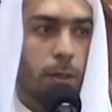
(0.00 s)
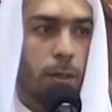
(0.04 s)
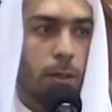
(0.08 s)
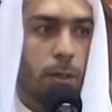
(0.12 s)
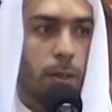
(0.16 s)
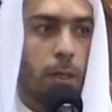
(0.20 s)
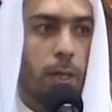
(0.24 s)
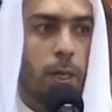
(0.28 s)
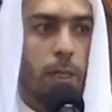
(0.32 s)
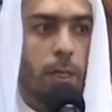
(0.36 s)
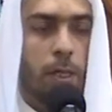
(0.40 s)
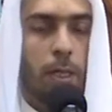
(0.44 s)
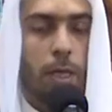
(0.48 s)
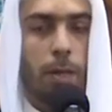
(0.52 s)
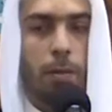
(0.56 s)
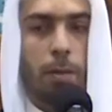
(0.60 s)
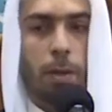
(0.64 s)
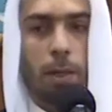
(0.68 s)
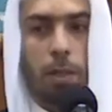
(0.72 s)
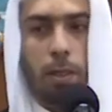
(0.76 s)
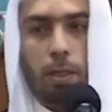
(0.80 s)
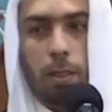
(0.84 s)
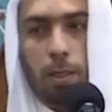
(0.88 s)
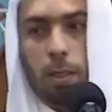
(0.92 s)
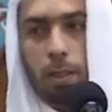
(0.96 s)

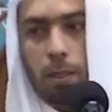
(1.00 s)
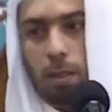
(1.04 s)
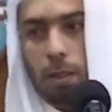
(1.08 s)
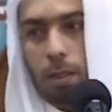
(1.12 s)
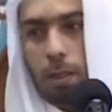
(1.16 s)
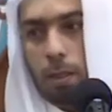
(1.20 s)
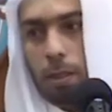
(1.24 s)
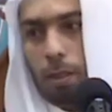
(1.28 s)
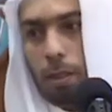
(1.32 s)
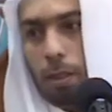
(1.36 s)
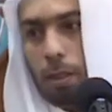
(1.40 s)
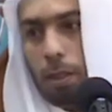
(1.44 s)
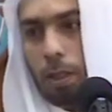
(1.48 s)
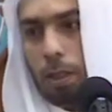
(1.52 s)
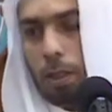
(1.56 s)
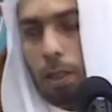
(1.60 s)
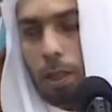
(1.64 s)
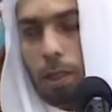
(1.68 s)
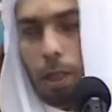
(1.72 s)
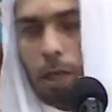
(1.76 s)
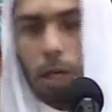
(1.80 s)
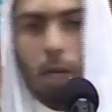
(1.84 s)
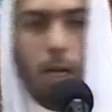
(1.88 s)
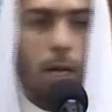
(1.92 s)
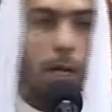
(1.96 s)
نسبت
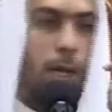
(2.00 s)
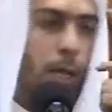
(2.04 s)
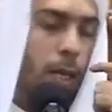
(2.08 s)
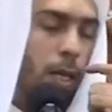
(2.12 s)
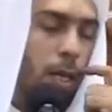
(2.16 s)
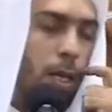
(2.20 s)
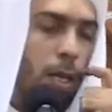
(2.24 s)
هذا